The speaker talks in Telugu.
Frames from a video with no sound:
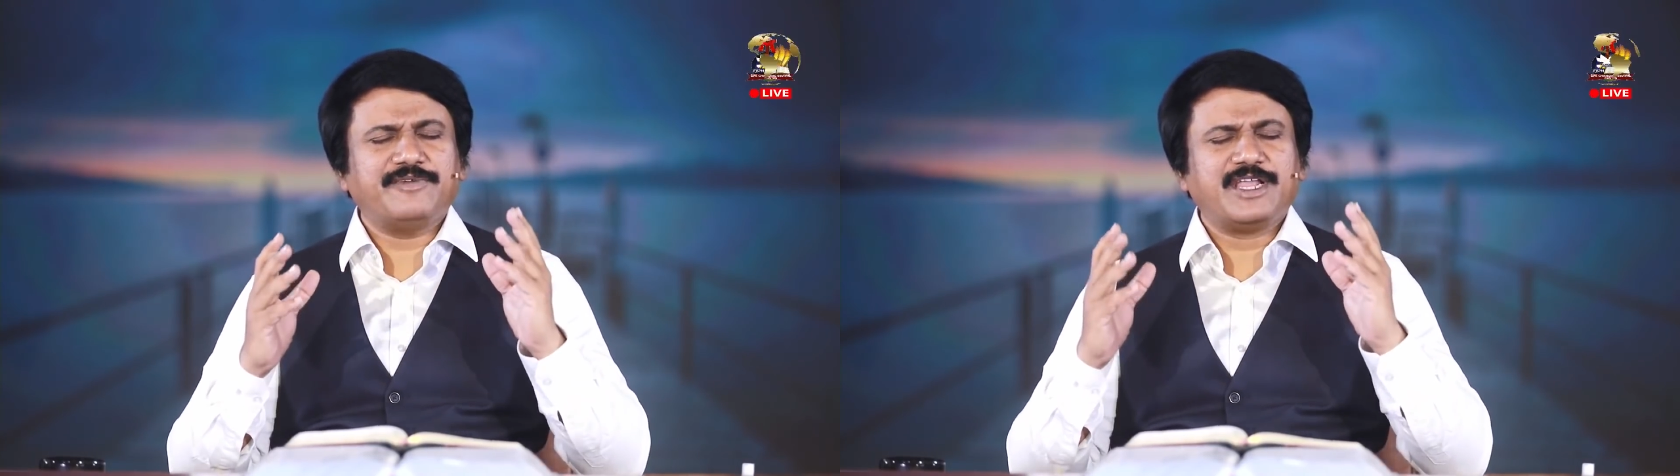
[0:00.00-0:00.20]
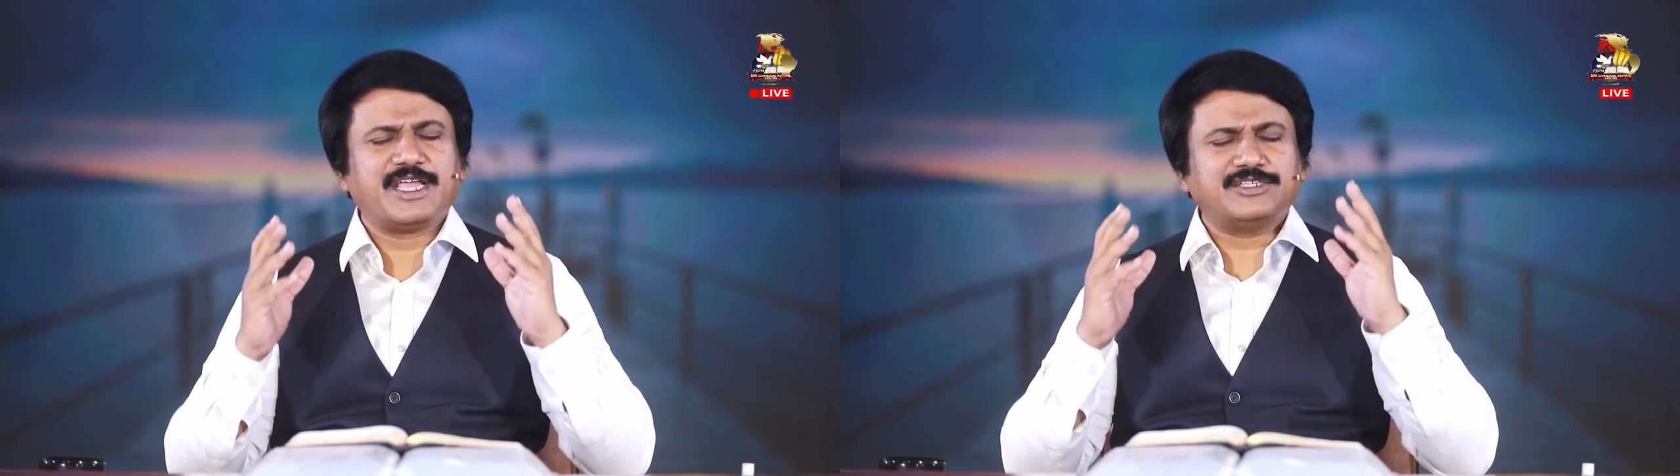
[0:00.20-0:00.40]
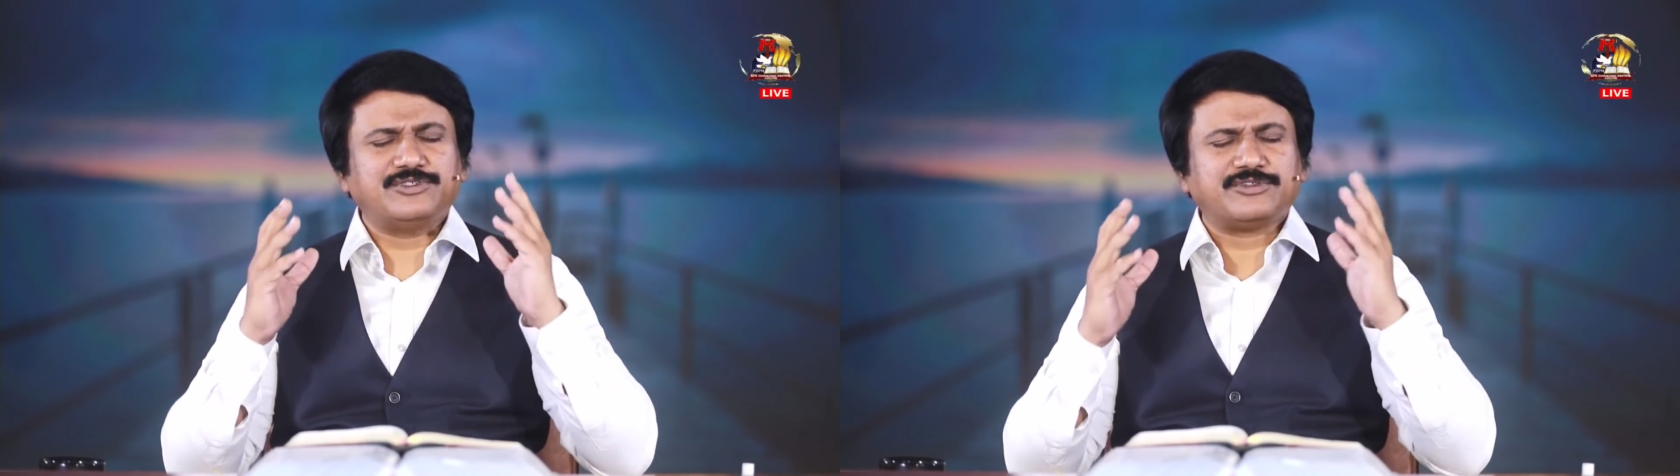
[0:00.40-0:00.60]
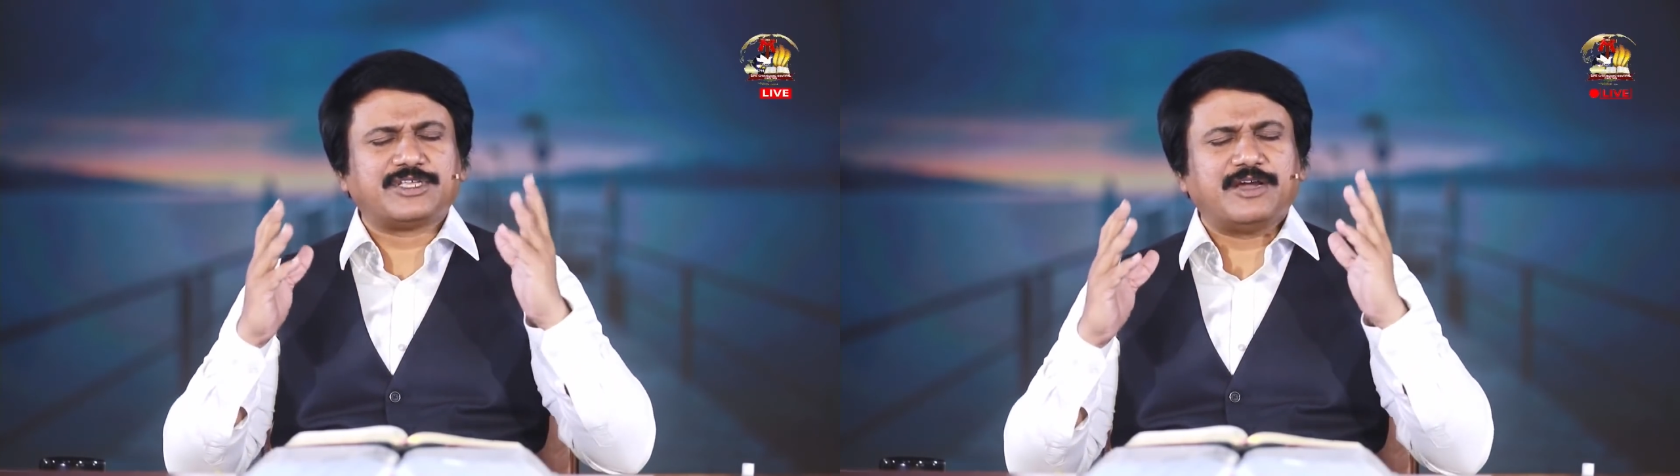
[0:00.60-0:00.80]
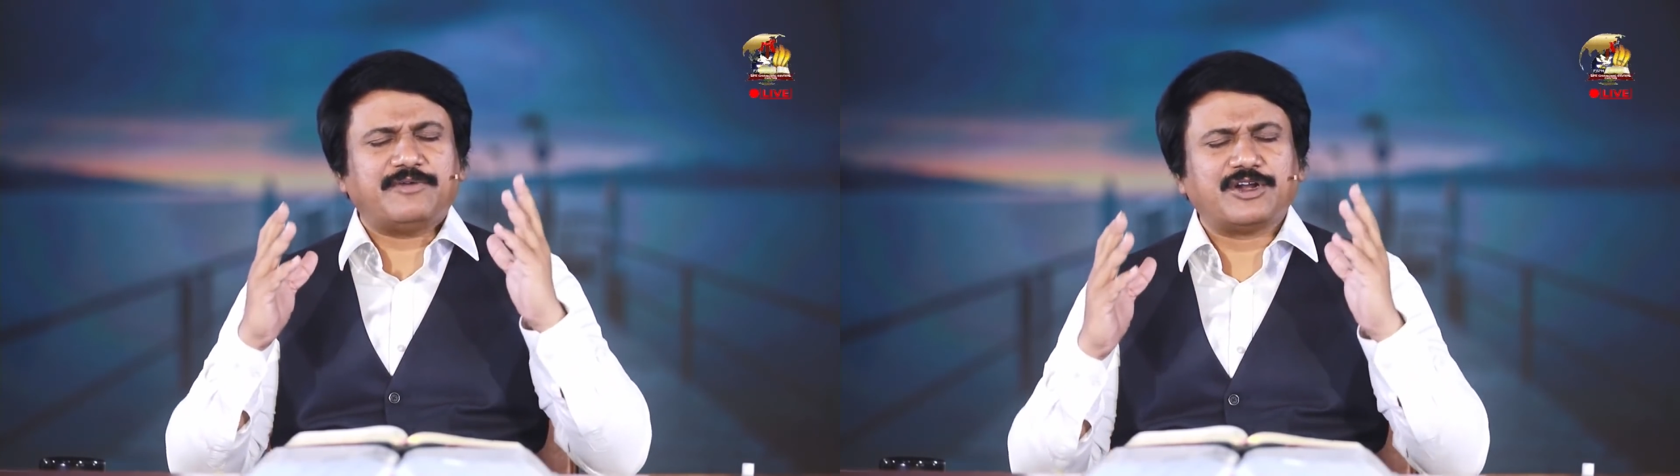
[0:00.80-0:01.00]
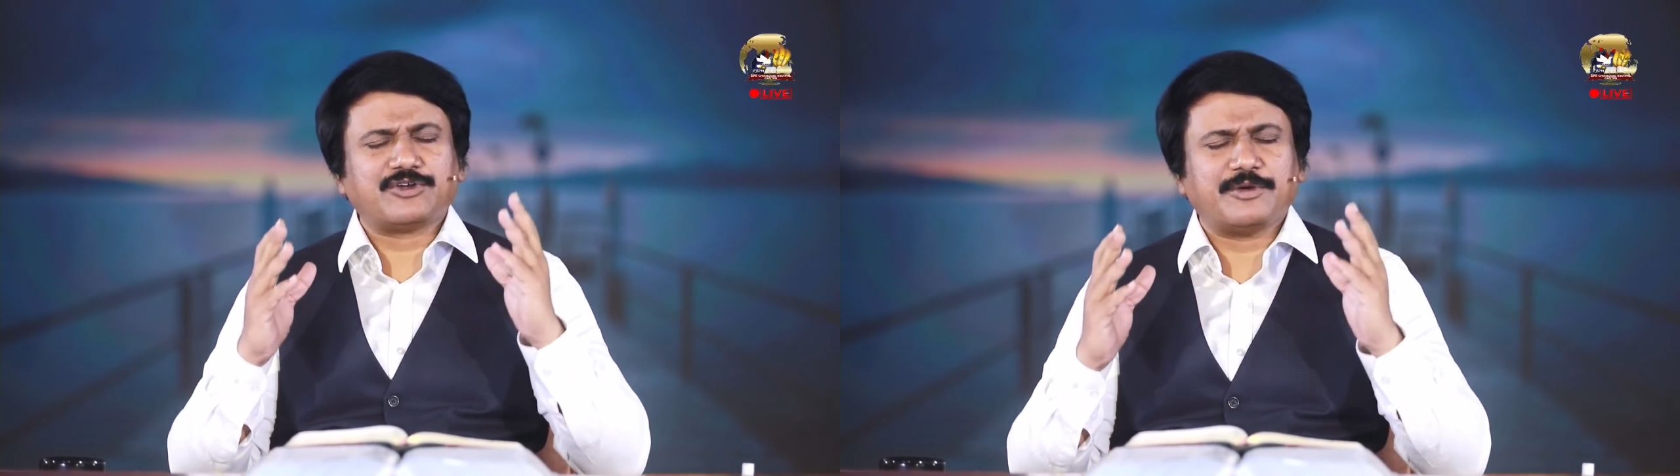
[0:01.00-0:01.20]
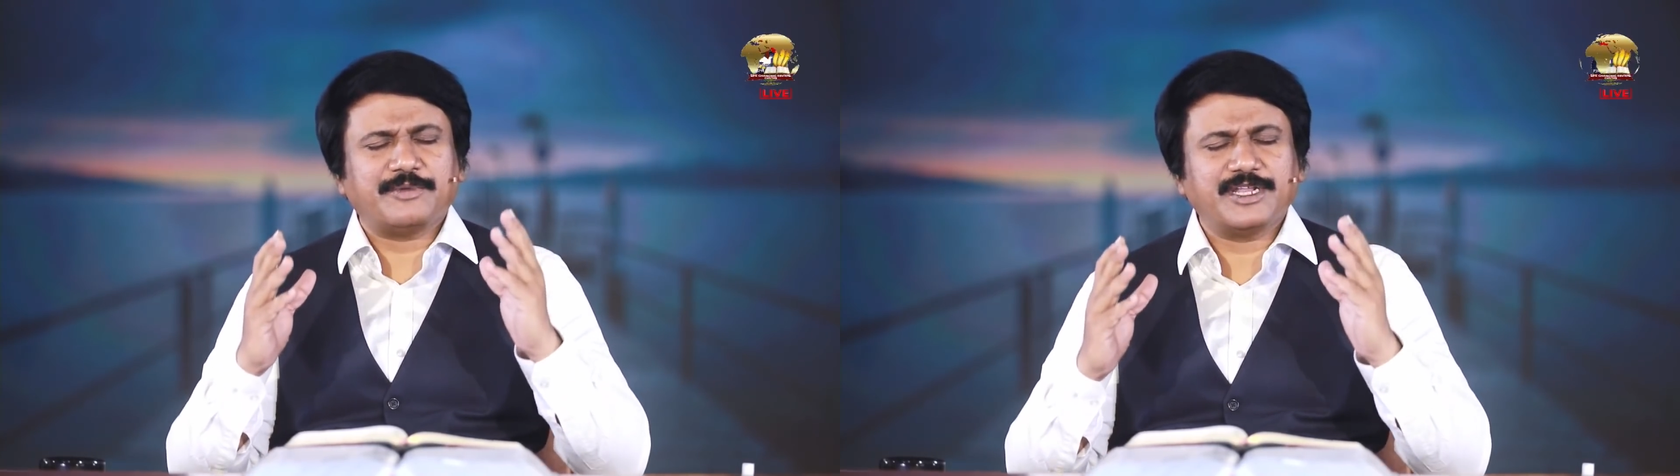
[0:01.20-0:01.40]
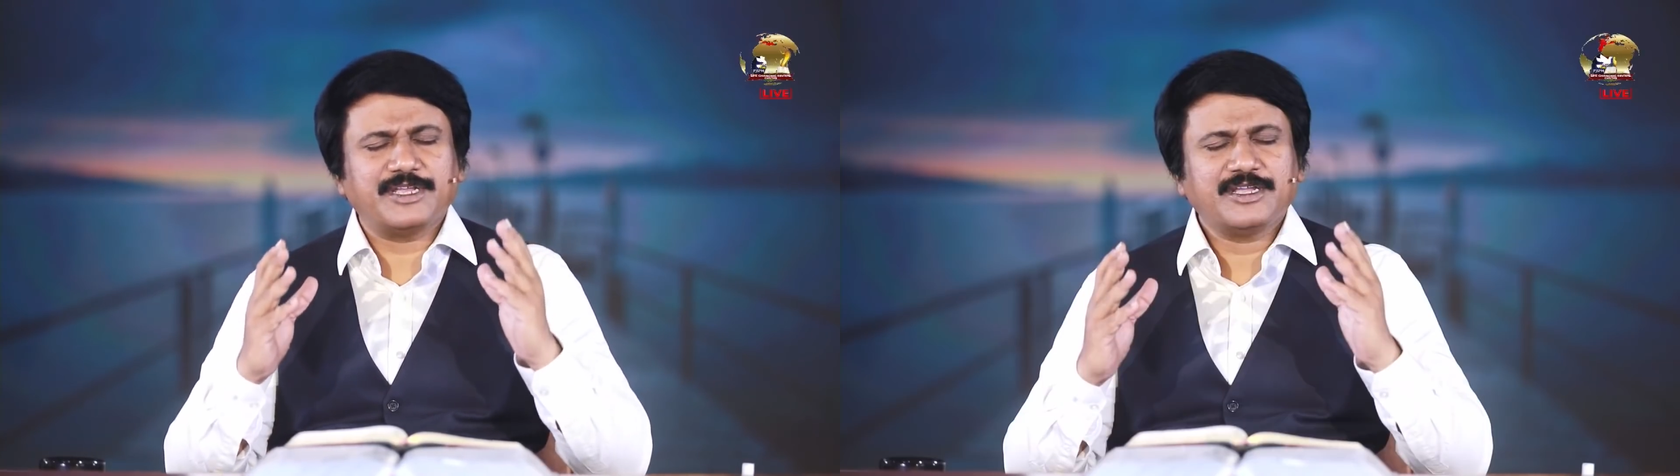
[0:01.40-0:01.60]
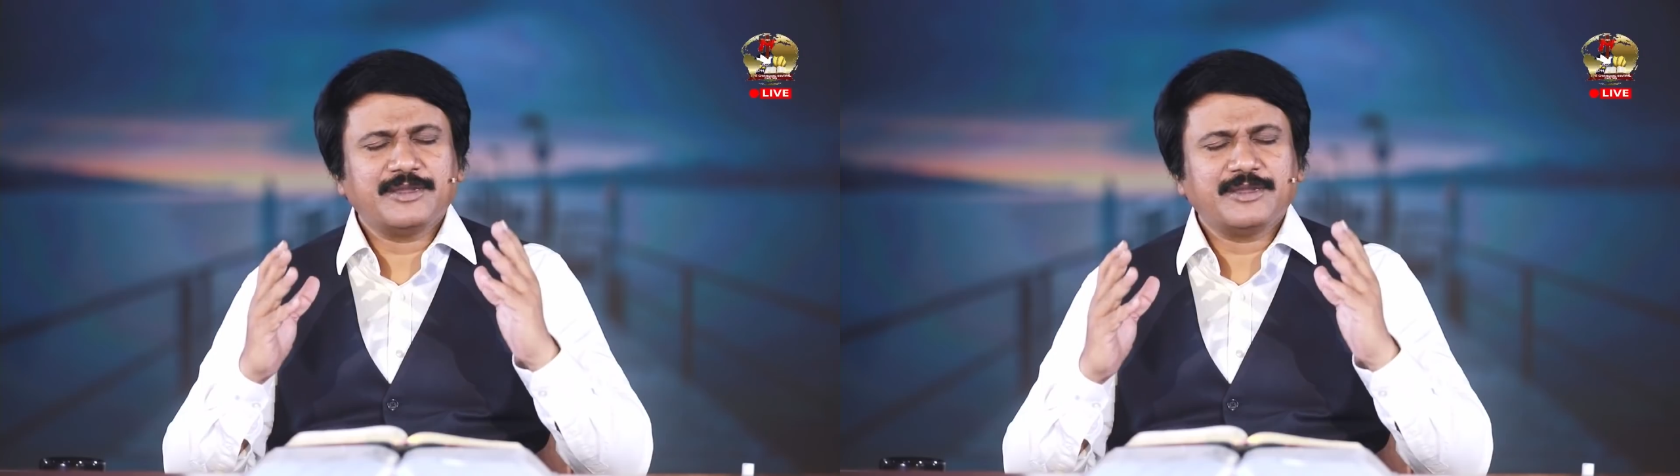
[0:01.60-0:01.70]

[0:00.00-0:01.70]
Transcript: వెలిగే జ్యోతిగా వాడుకోమని